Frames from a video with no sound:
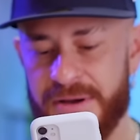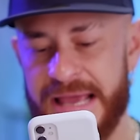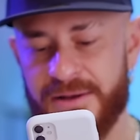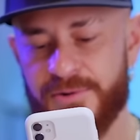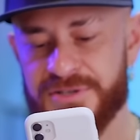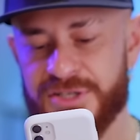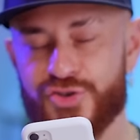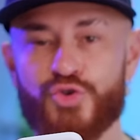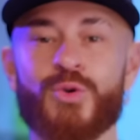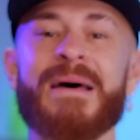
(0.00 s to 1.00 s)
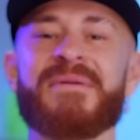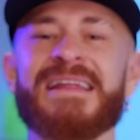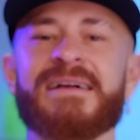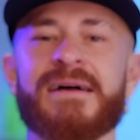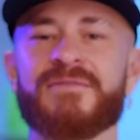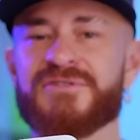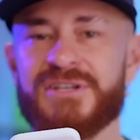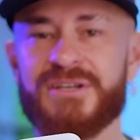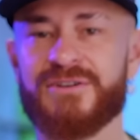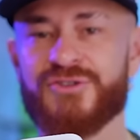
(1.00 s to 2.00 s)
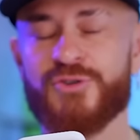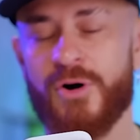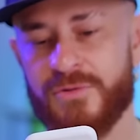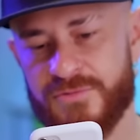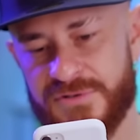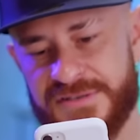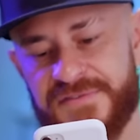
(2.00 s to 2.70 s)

o recorde sul-americano de jogos